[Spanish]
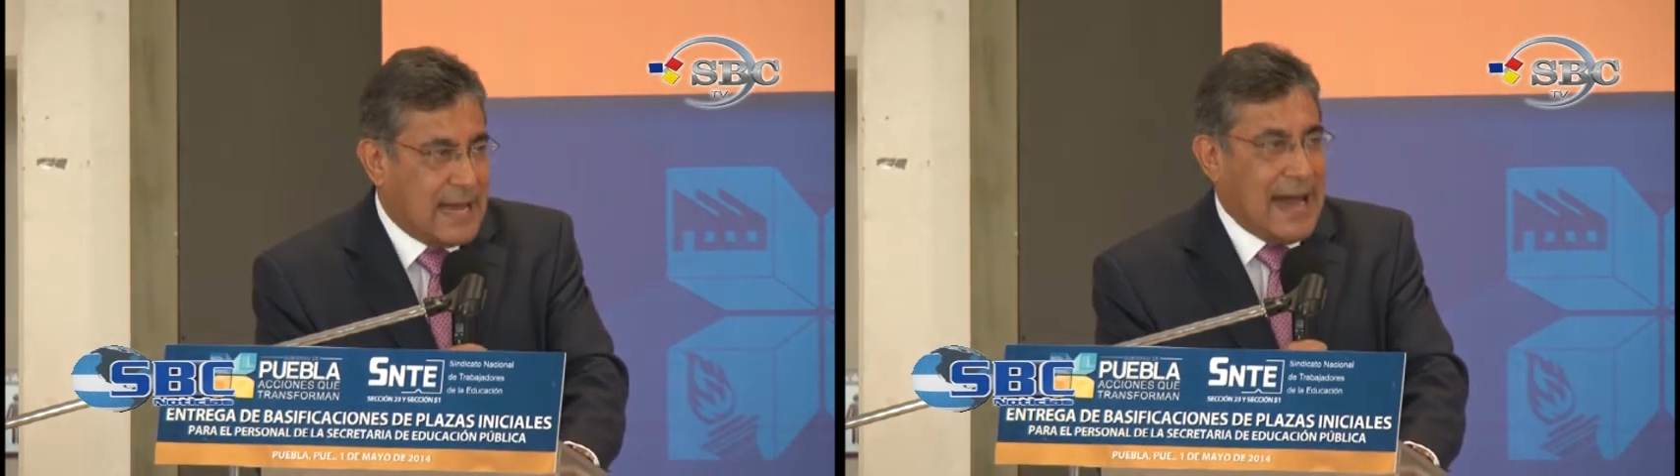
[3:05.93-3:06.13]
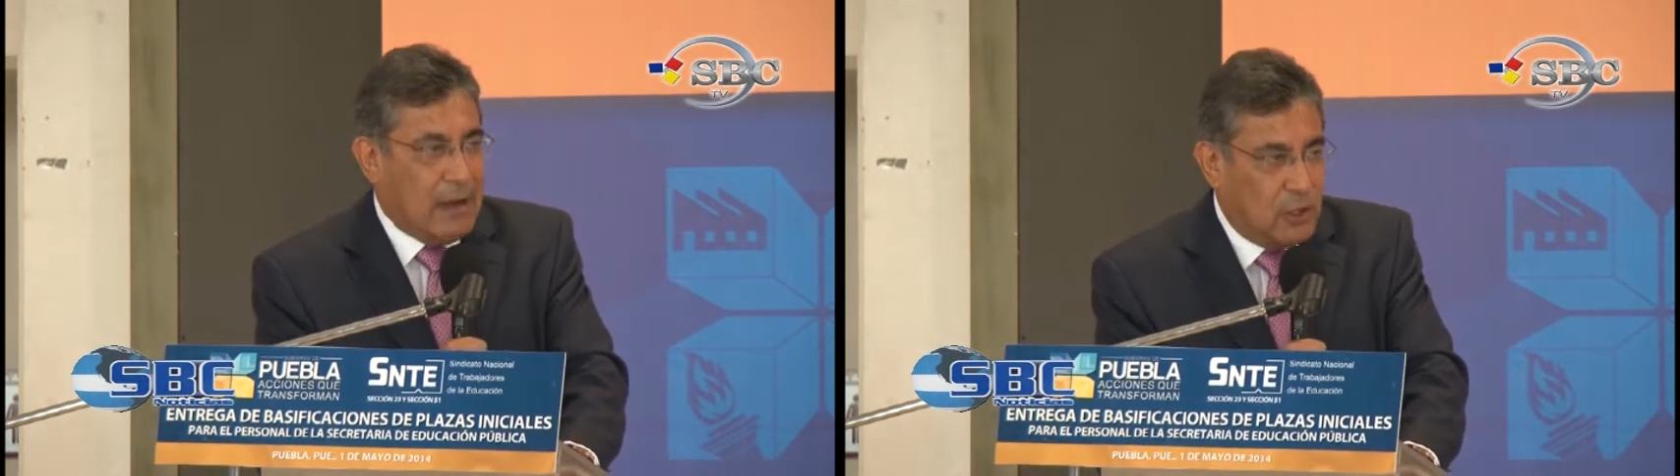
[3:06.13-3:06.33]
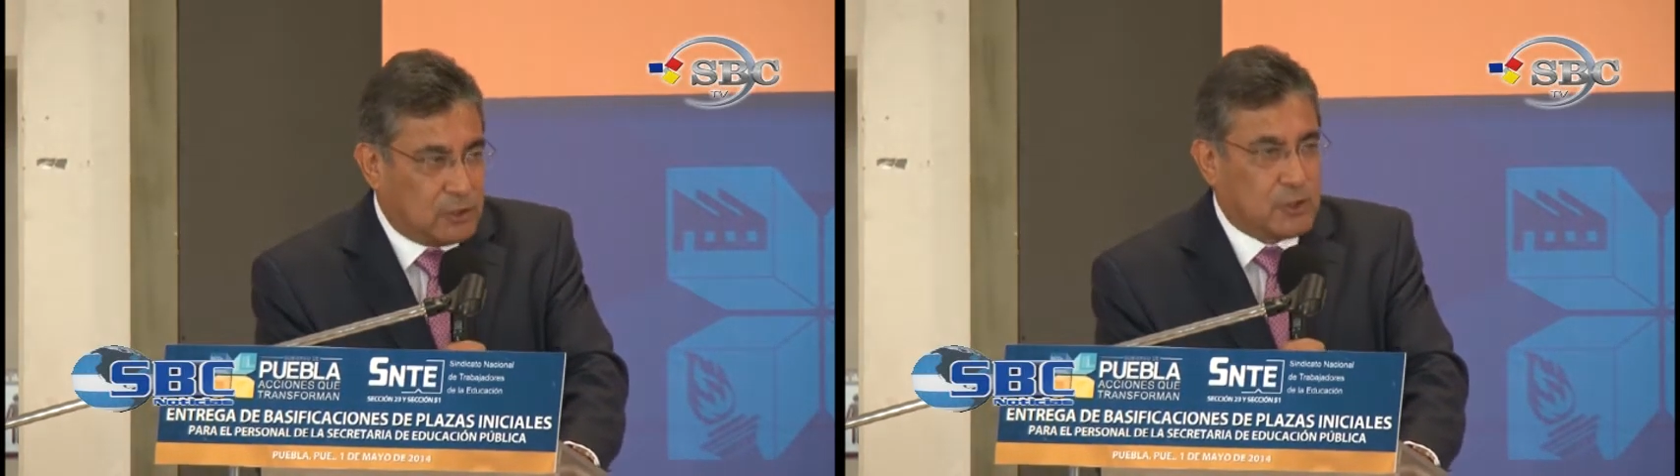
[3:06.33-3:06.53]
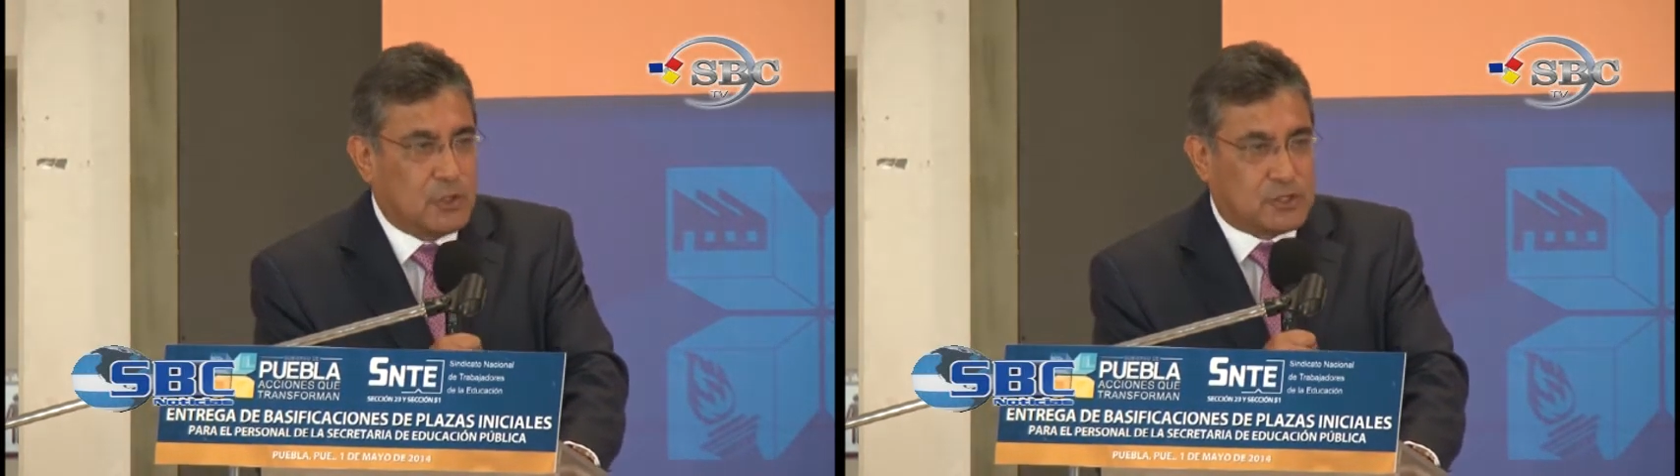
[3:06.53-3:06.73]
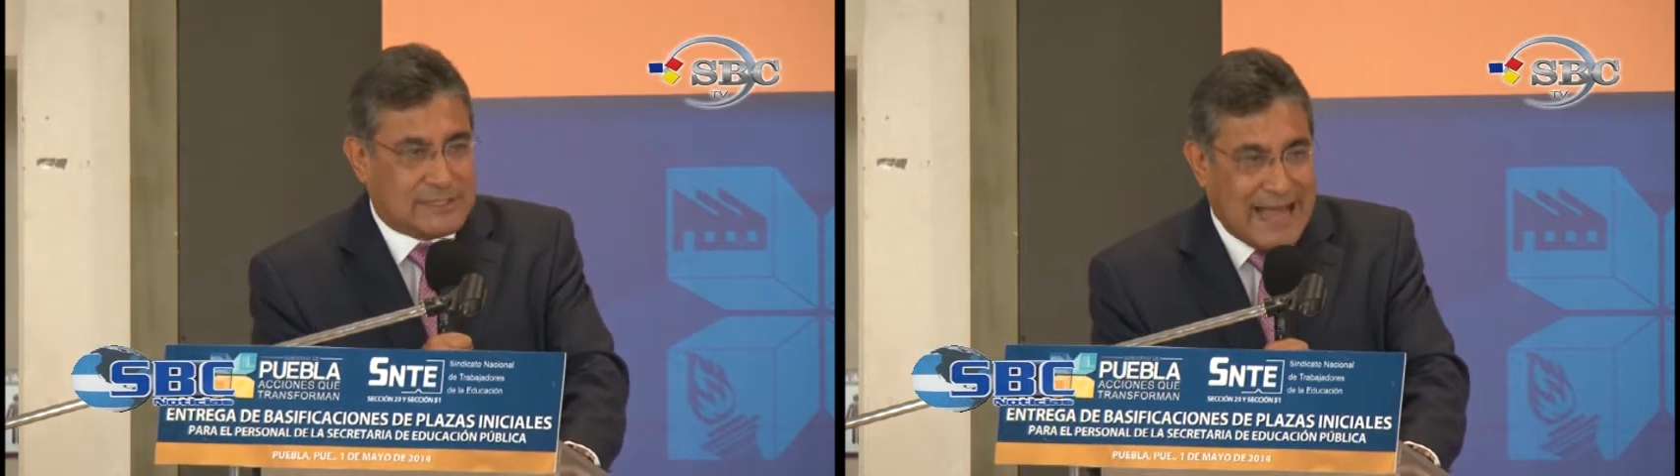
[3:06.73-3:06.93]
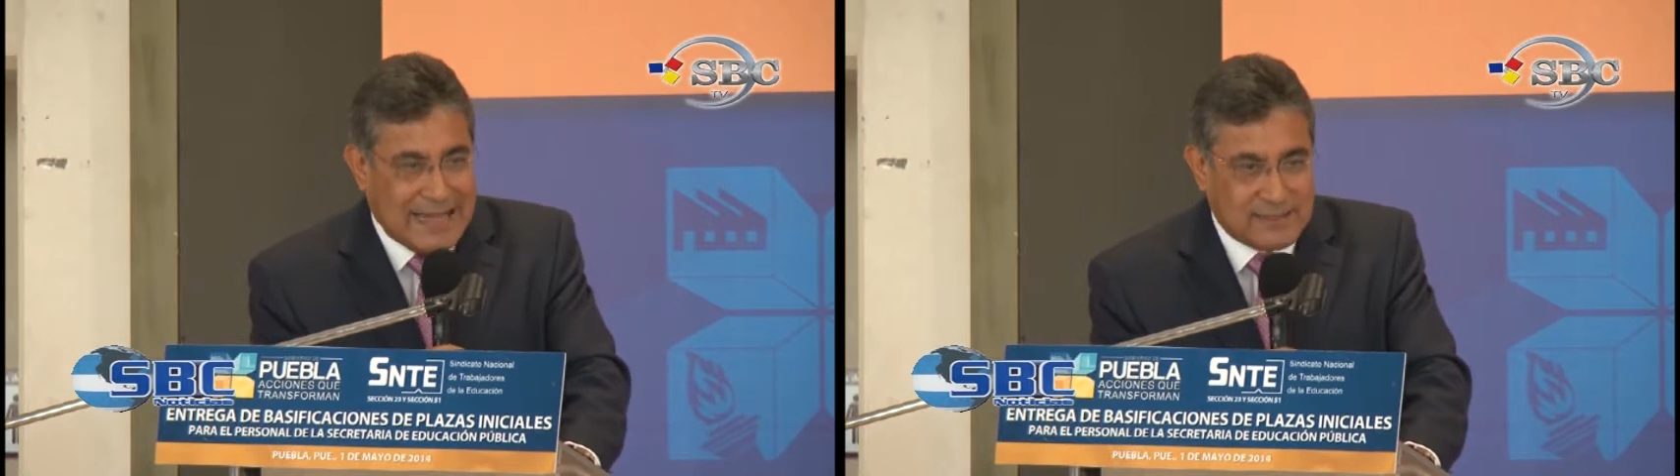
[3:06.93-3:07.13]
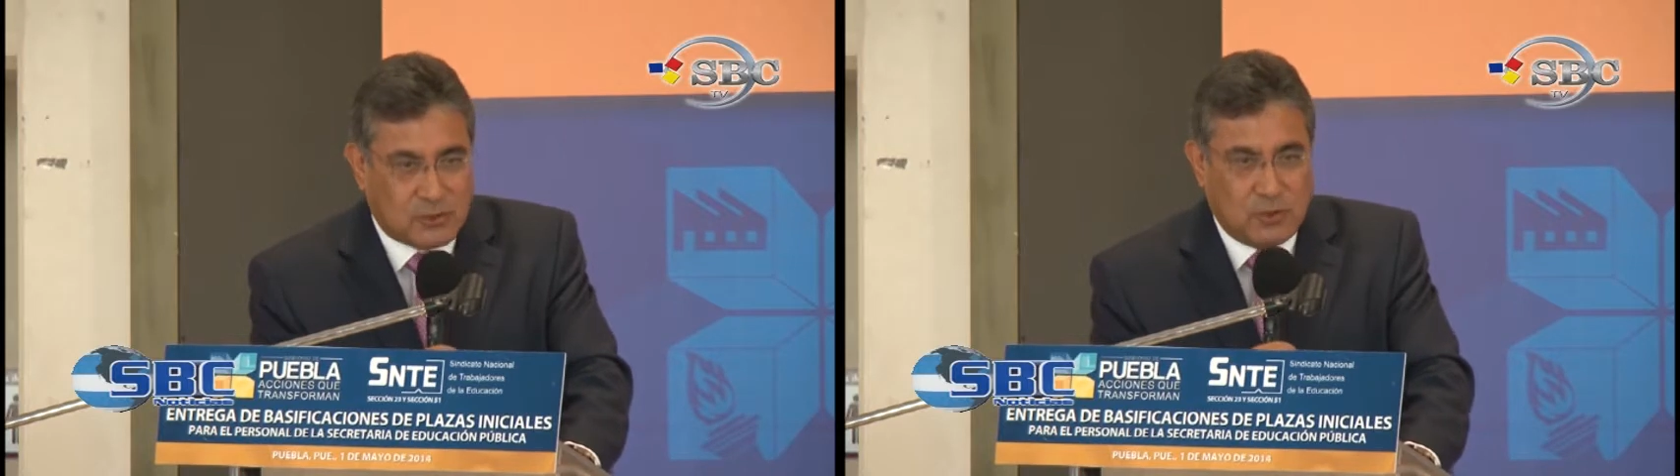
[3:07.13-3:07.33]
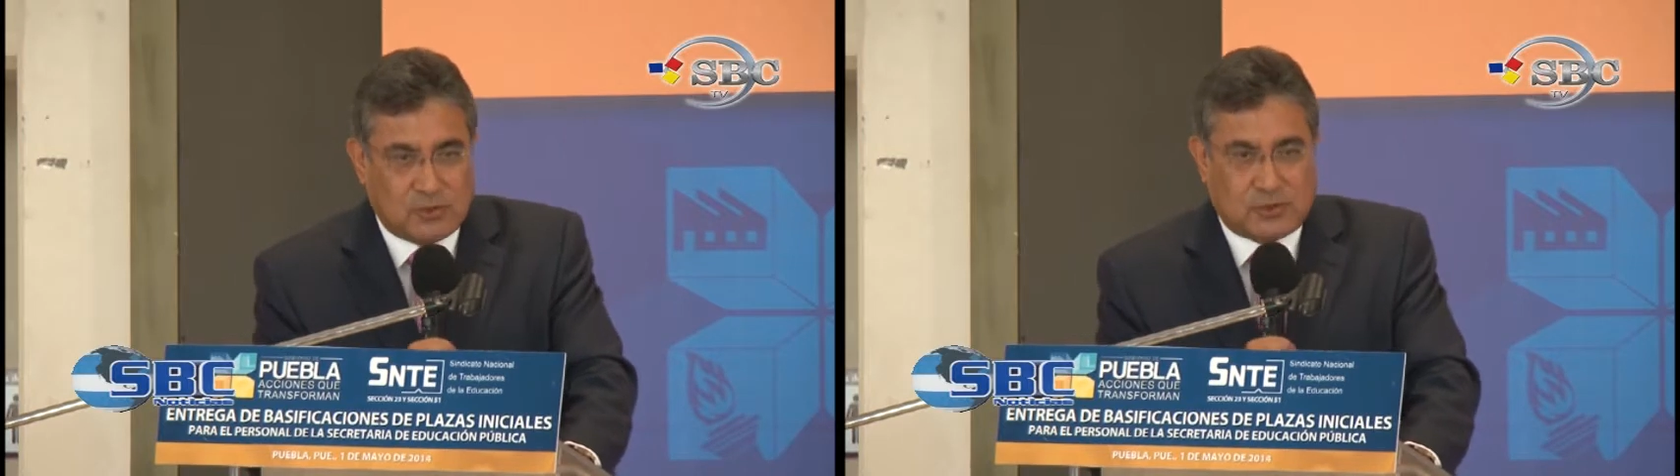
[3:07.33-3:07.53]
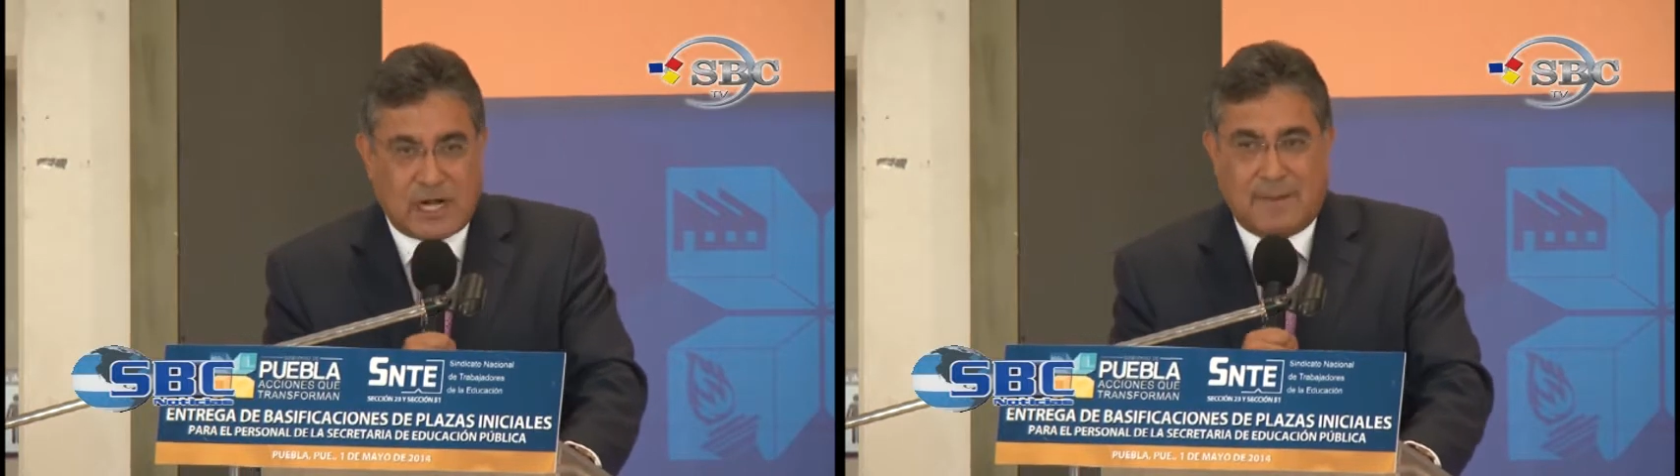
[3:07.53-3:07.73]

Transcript: a otros tantos